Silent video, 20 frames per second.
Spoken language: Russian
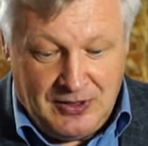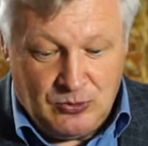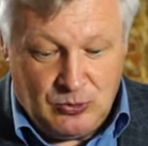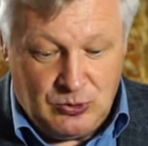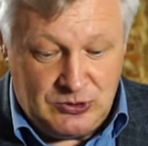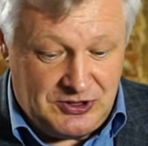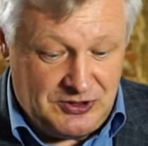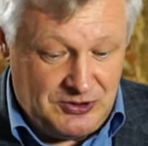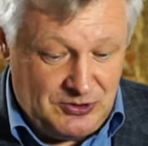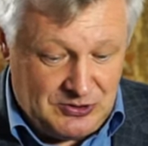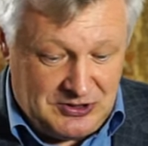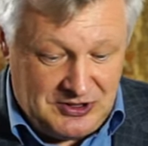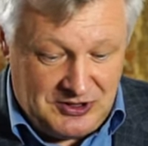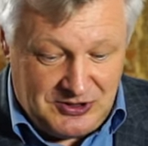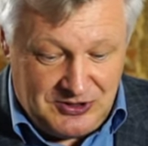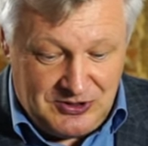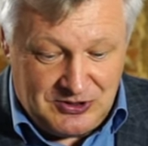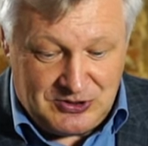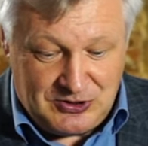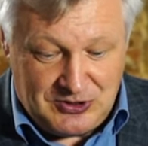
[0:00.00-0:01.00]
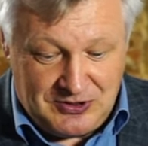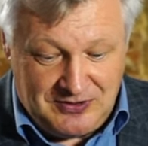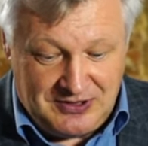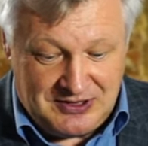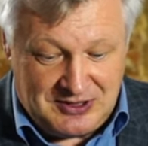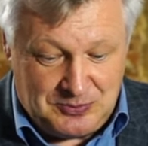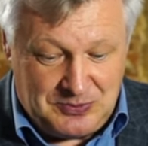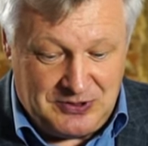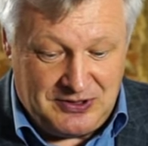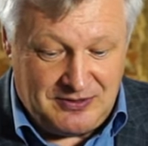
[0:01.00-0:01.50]
Осенью
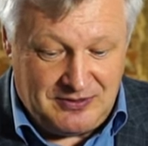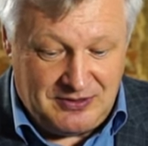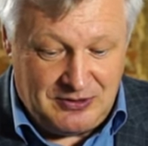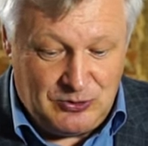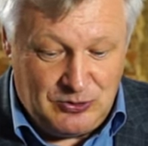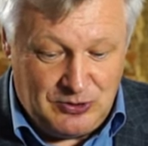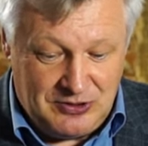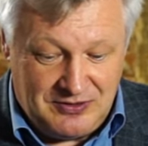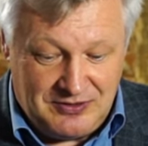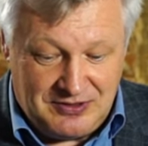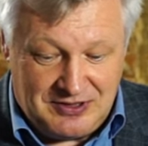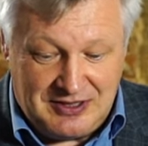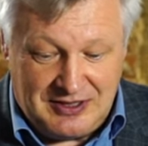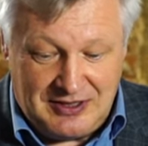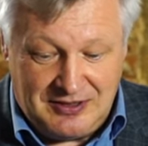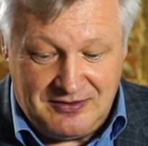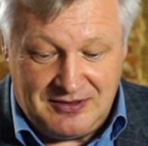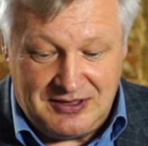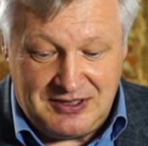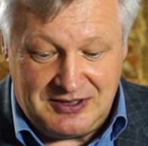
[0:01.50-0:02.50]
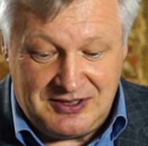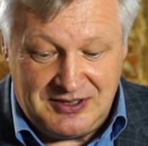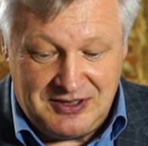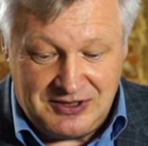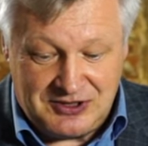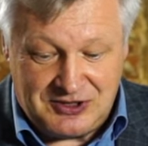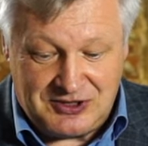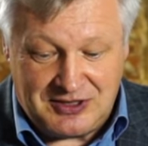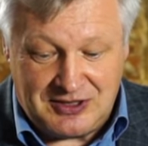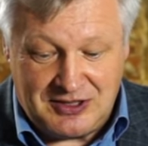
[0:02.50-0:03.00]
1921 года Виталий
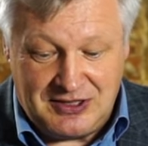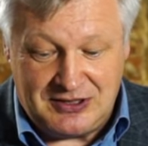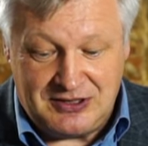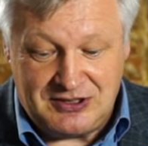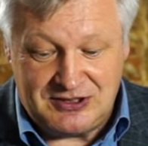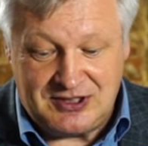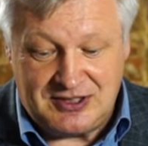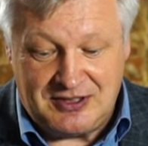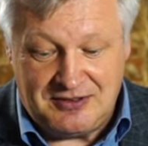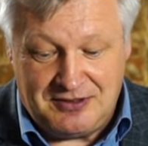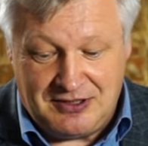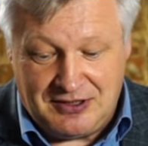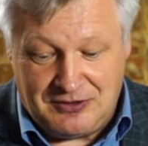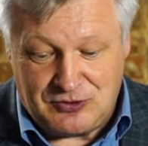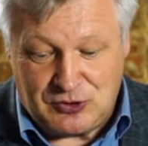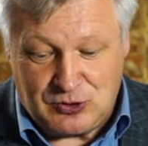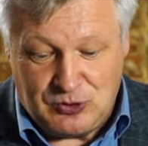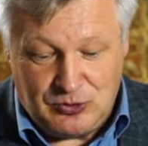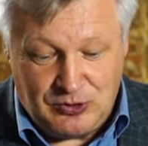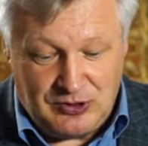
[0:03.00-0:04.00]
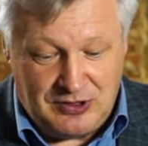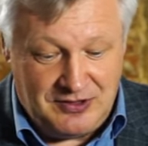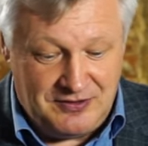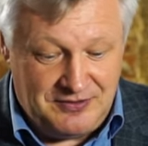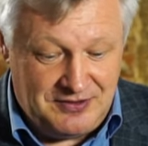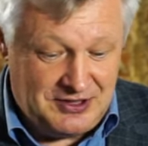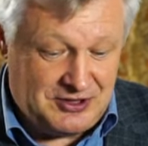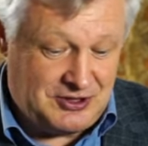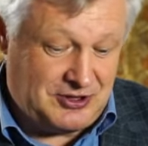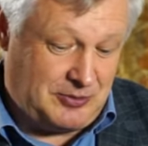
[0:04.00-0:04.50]
Валентинович организовал в школе
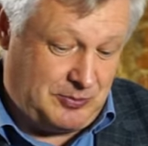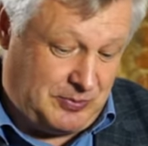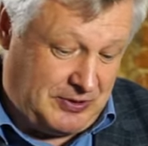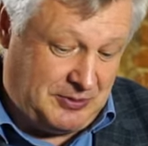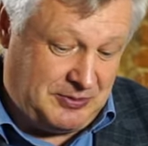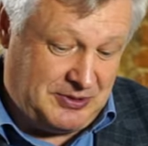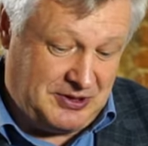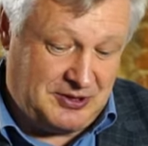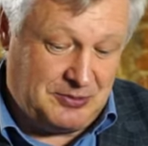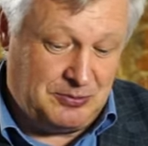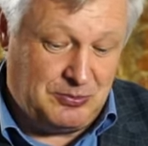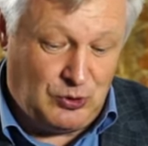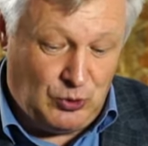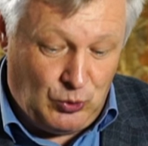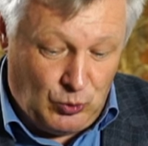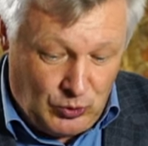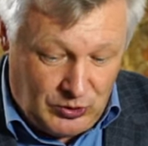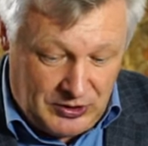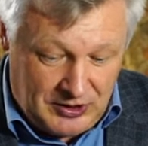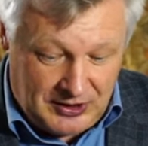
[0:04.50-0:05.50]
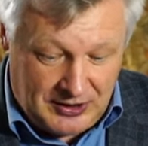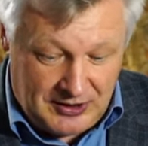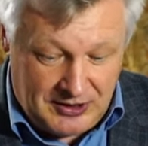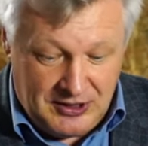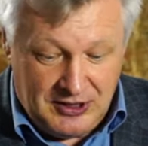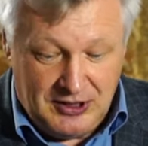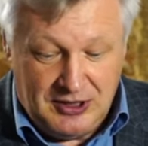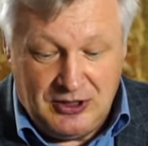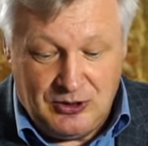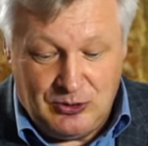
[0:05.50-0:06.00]
вечер памяти Блока.
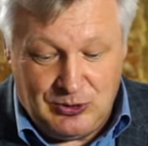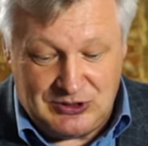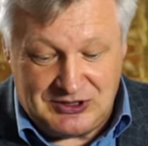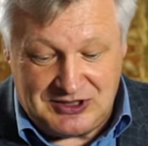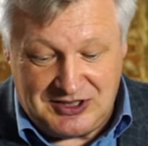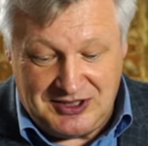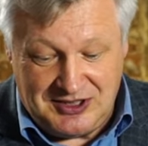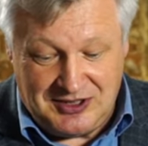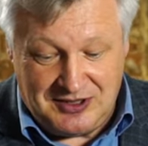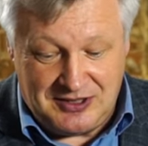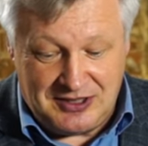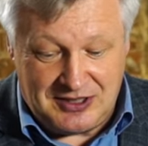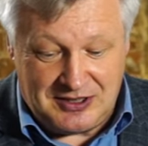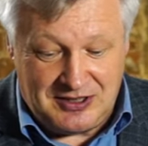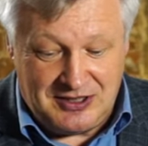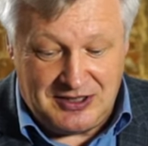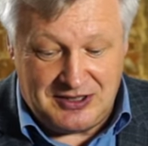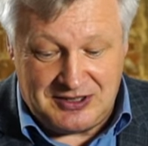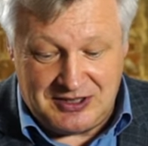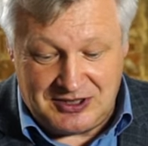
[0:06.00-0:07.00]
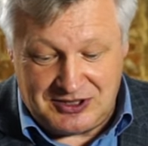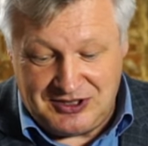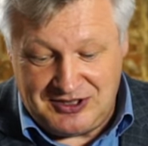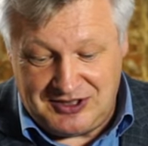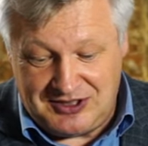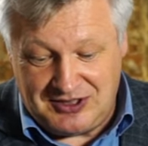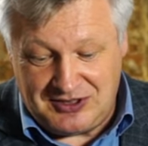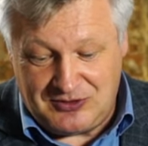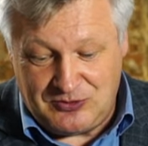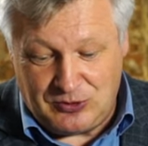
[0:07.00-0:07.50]
Он сделал доклад о
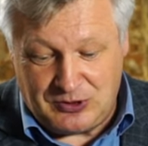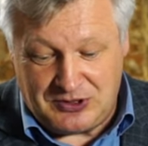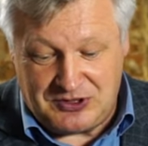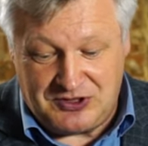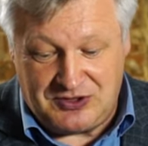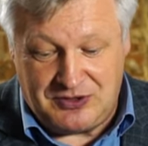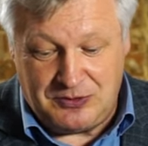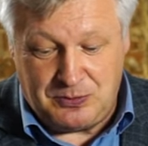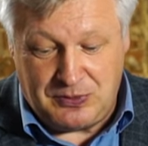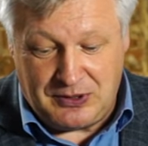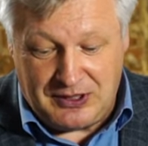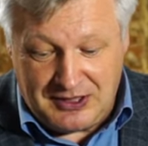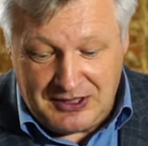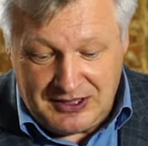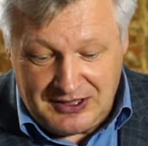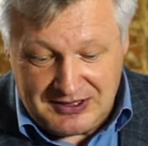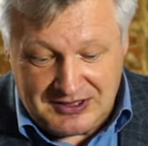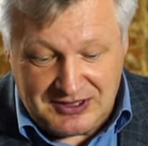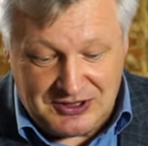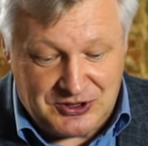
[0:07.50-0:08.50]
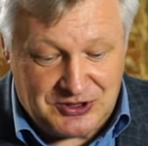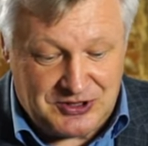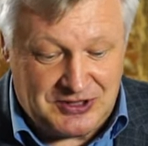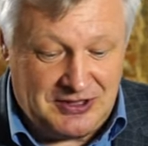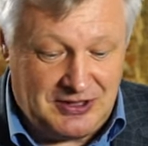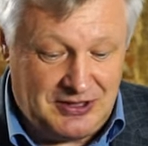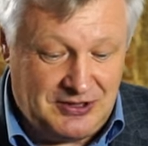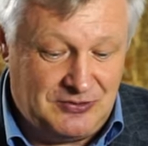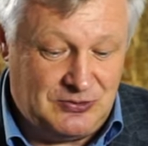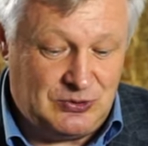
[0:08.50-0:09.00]
жизни и поэта,
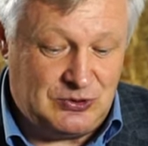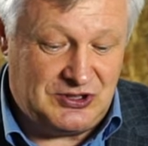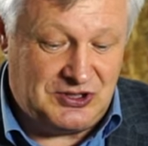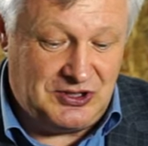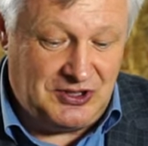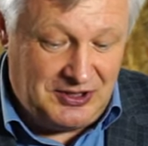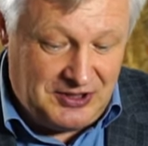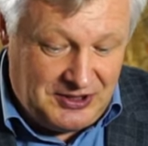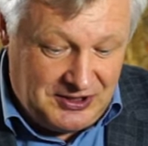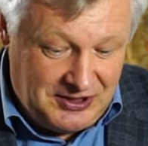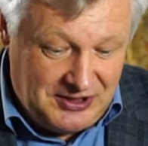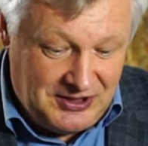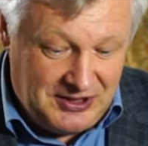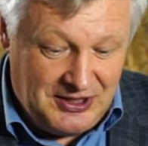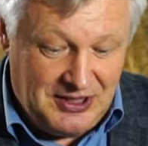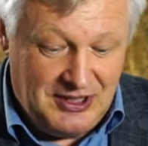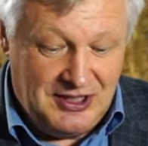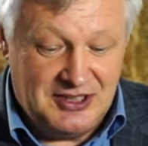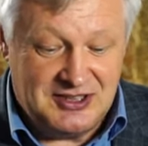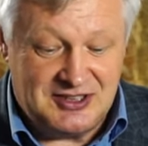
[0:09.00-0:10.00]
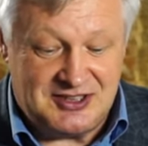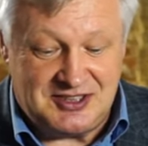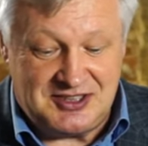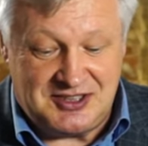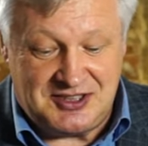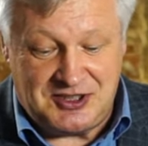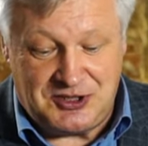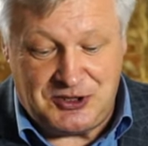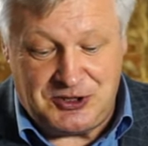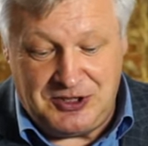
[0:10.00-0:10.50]
читал его стихи.
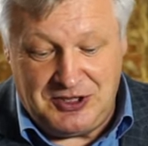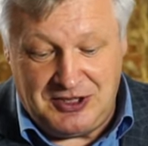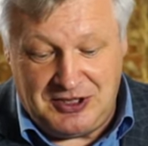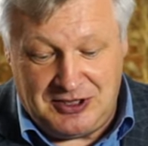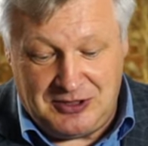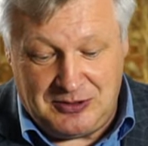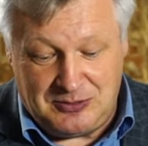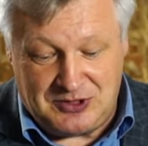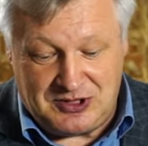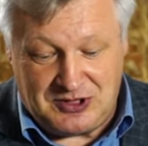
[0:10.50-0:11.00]
С чтением